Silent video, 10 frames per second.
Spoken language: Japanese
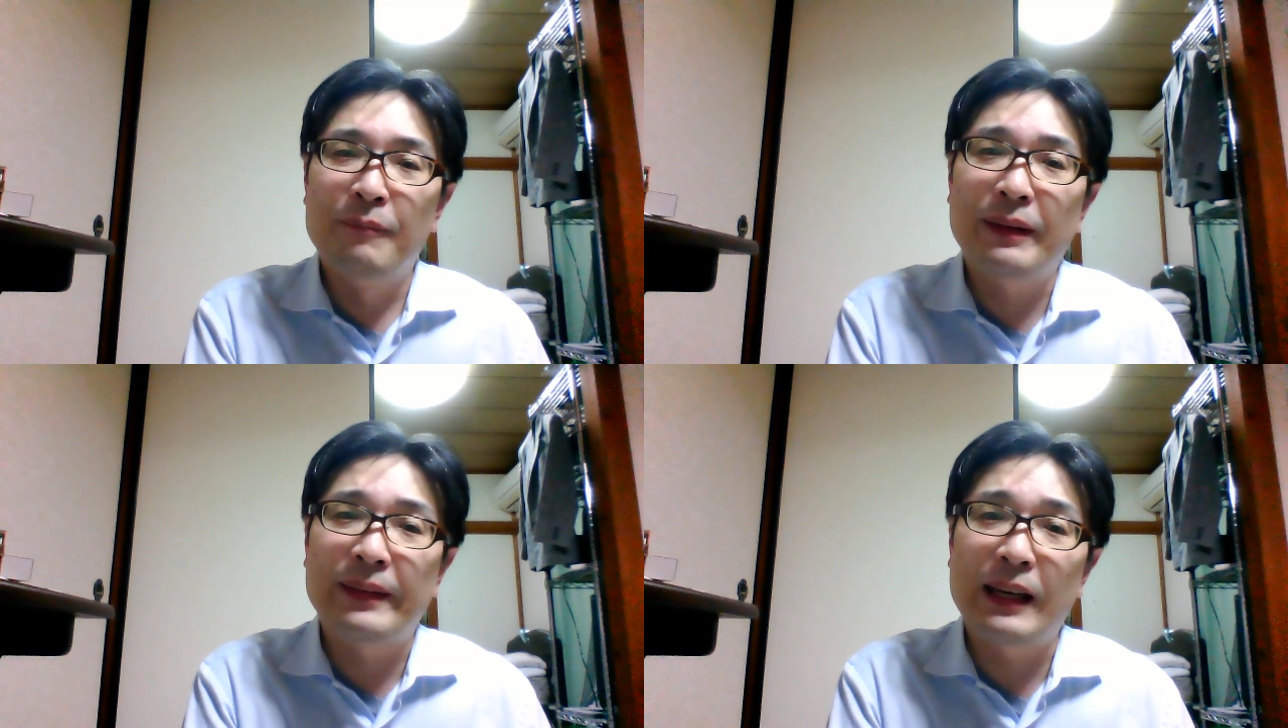
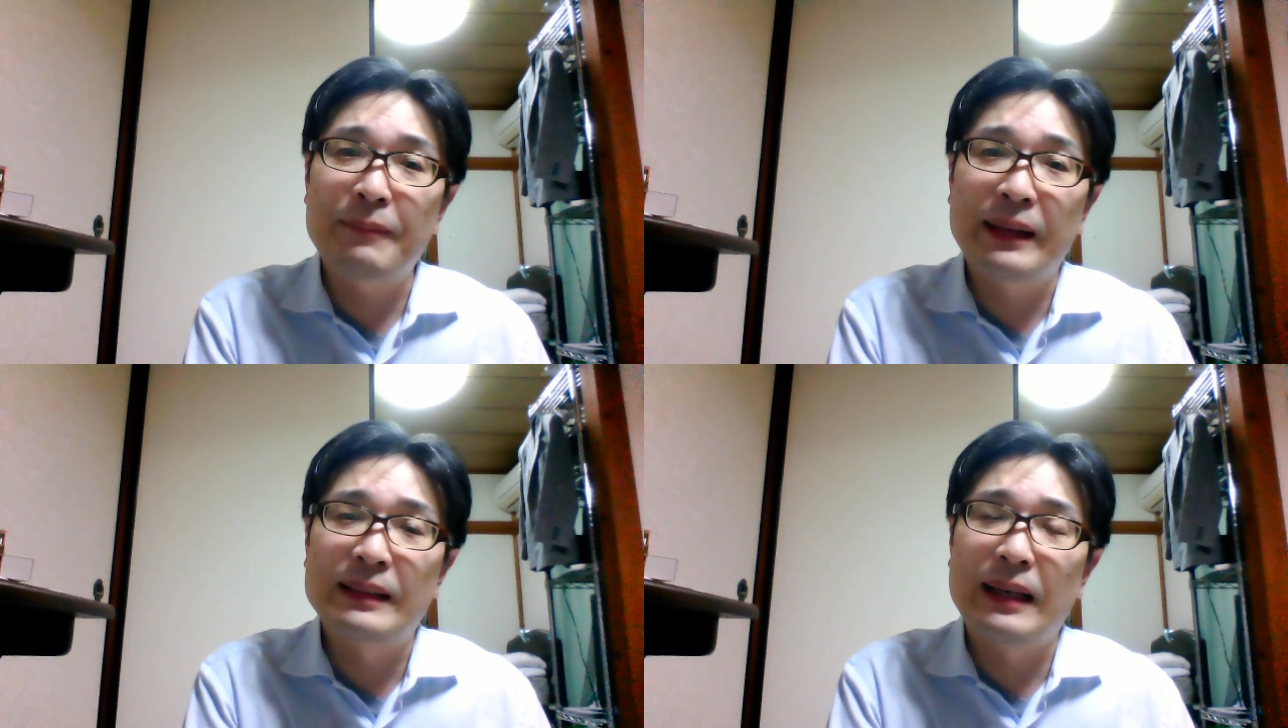まあ、裁
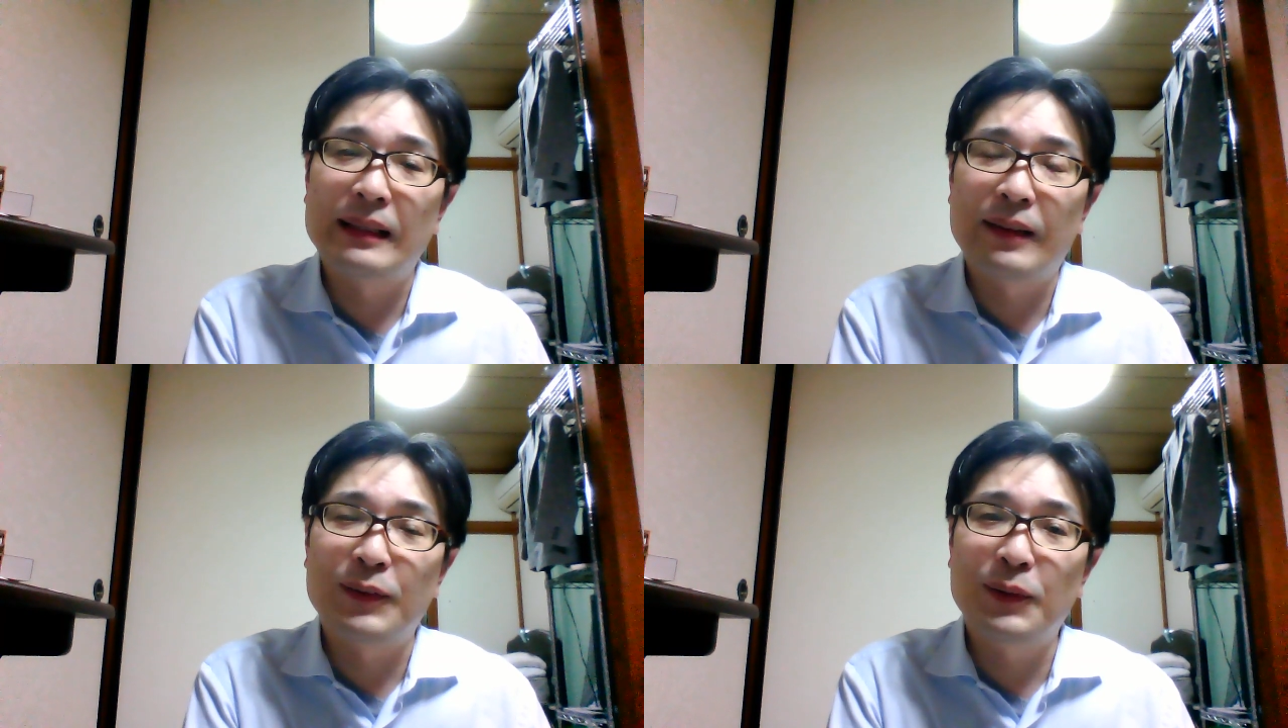判官
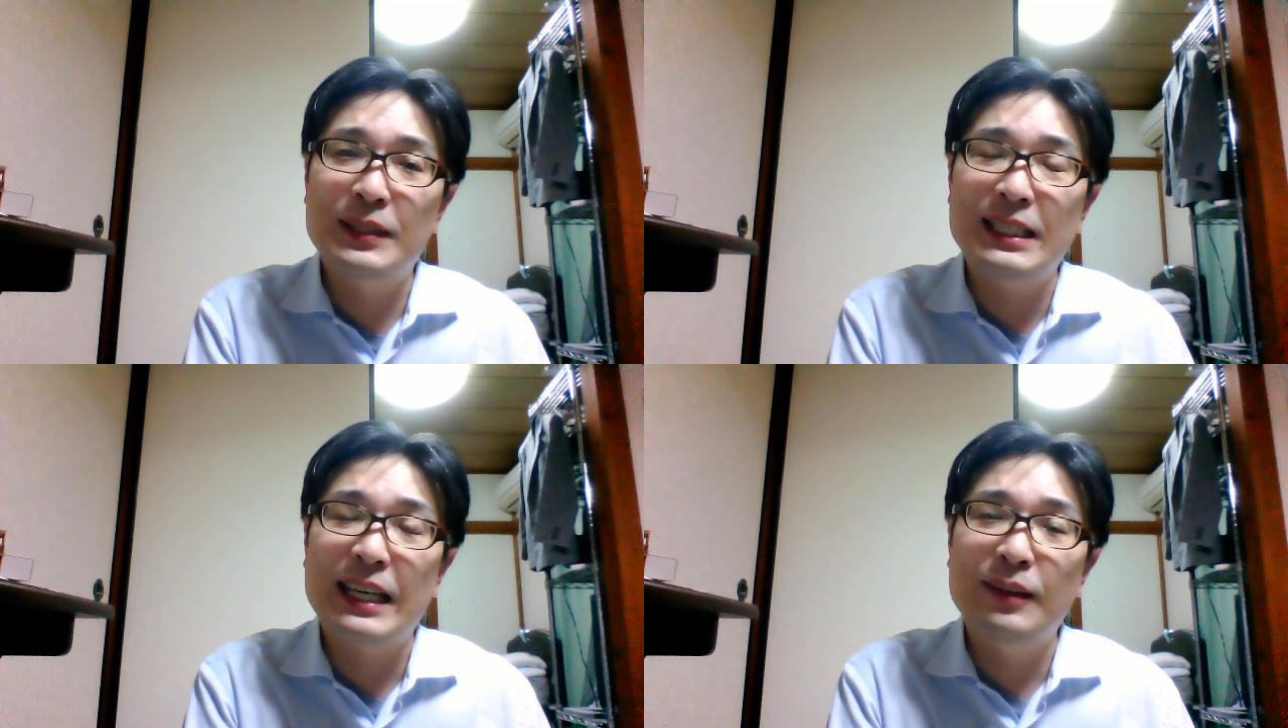がその
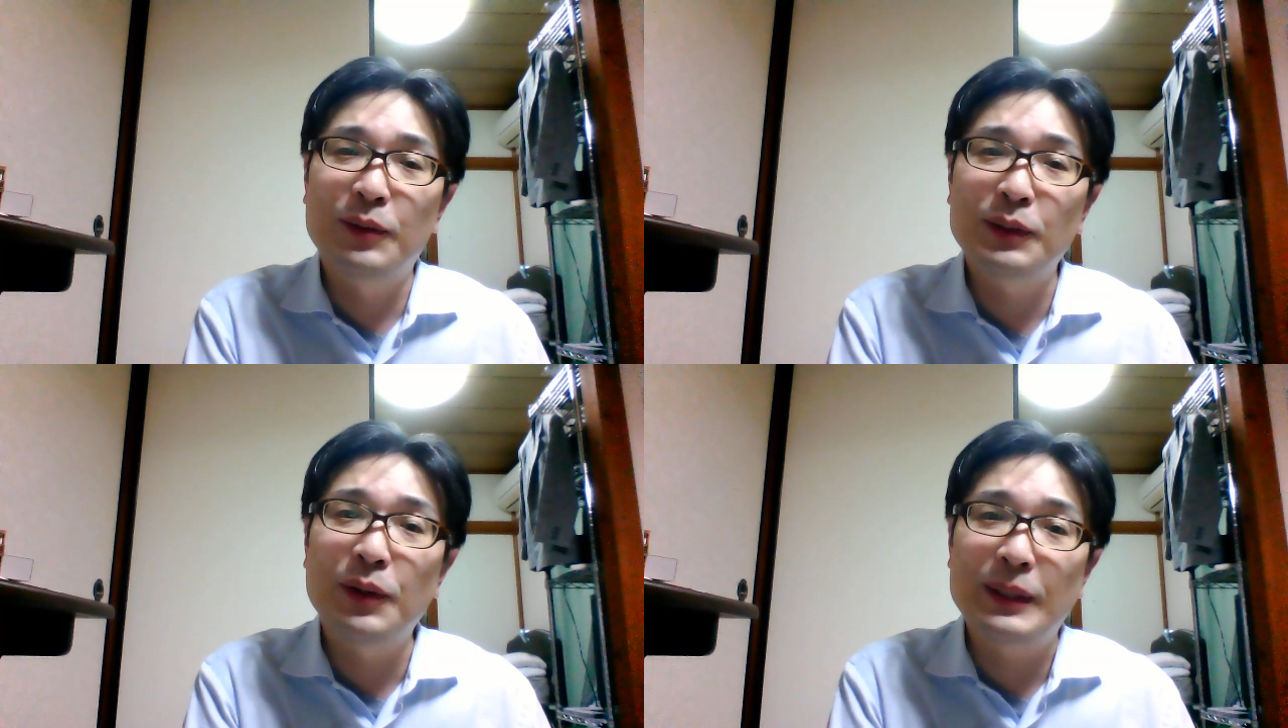事件
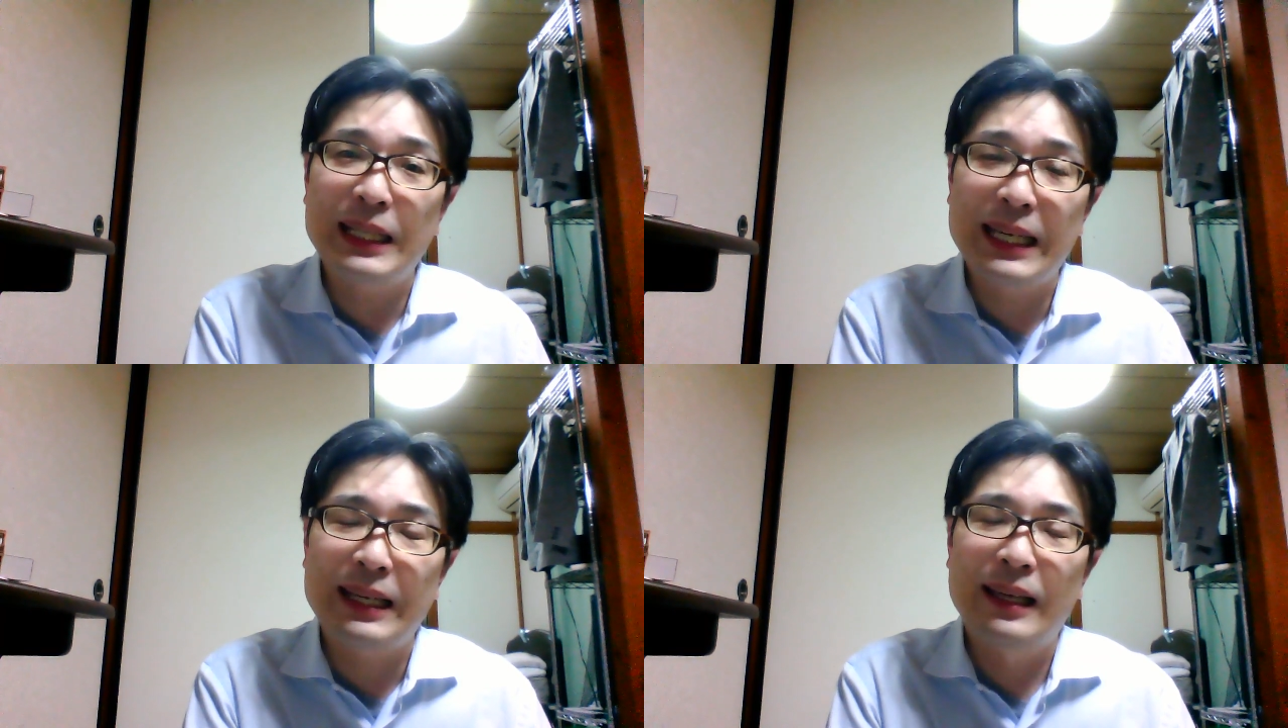ごと
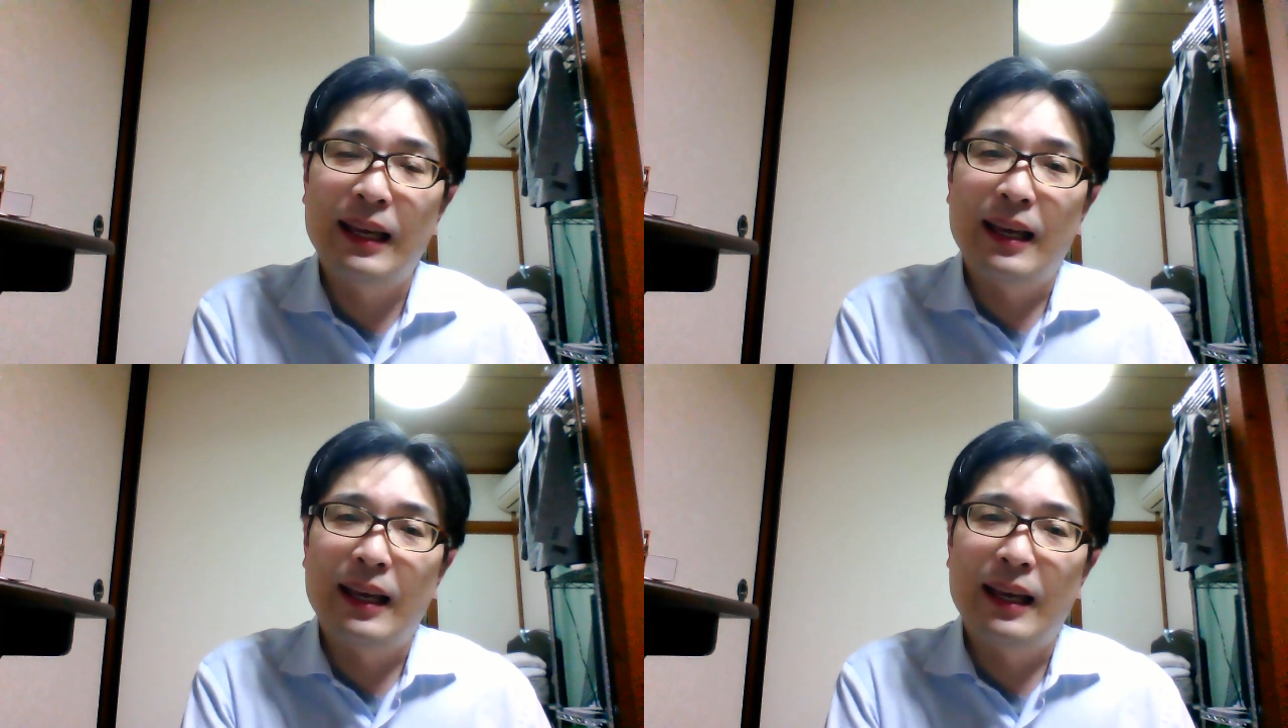に、